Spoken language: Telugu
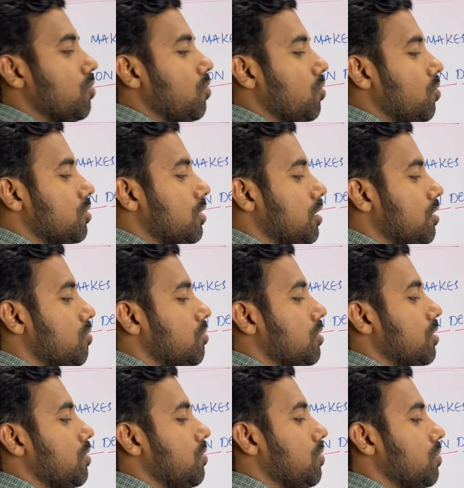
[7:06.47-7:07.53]
గ్లూకోజ్ అనేది
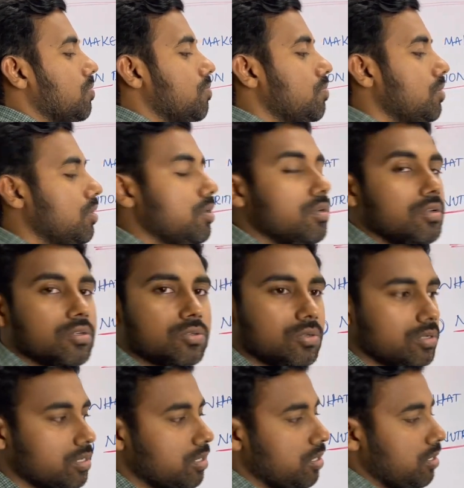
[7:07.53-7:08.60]
ఉండదు సో
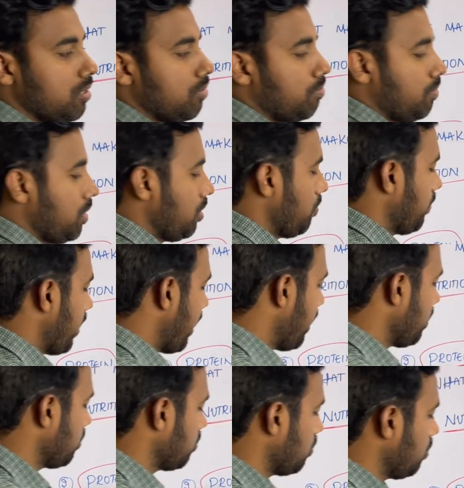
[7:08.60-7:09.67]
మీ
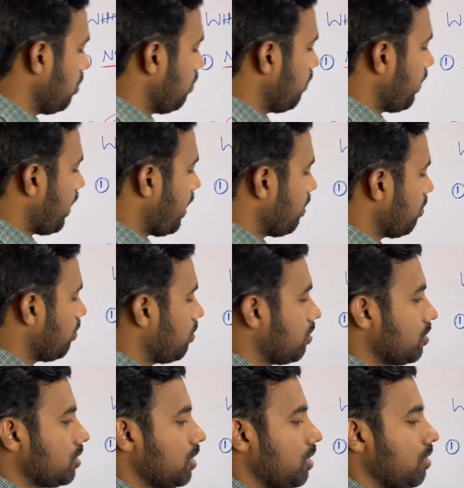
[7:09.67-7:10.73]
ఫ్యాట్ ఈ ఫ్యాట్లో
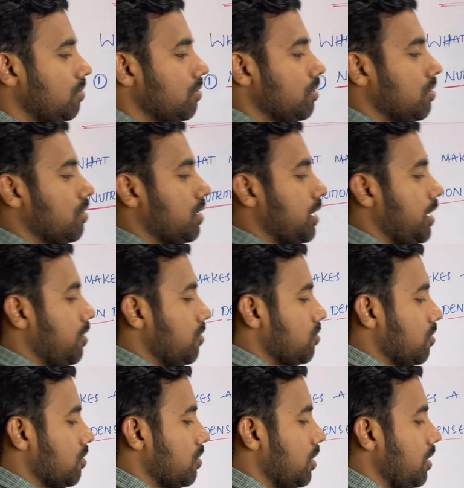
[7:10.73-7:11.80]
నుంచే కీటోన్స్
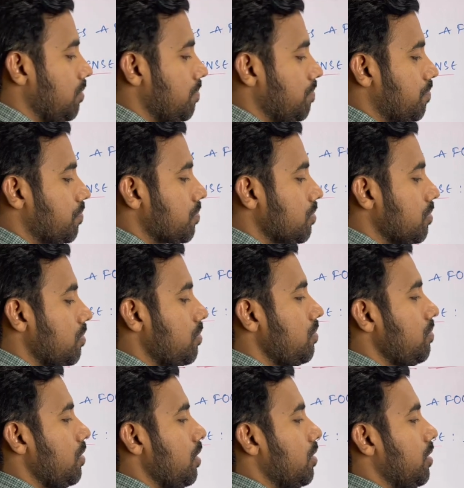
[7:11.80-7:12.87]
వస్తాయి
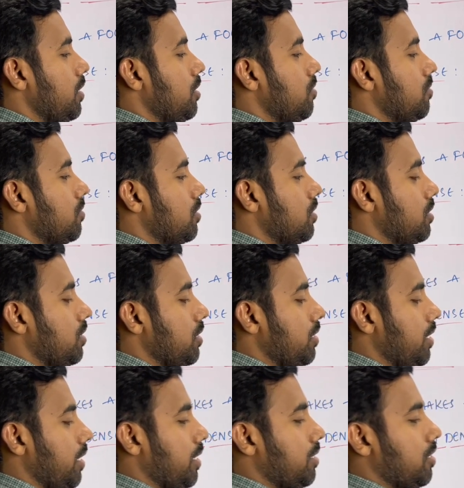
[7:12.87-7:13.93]
కీటోన్స్ నుంచి
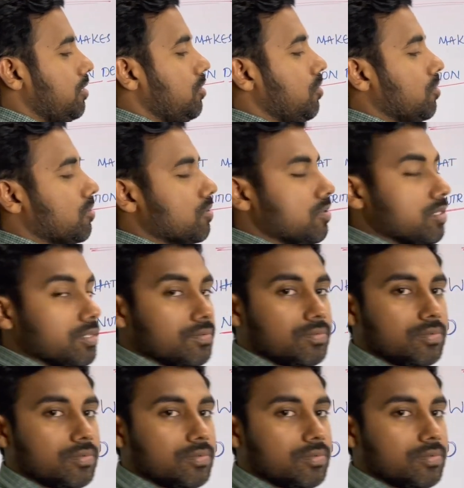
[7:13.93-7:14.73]
ఎనర్జీ వస్తుంది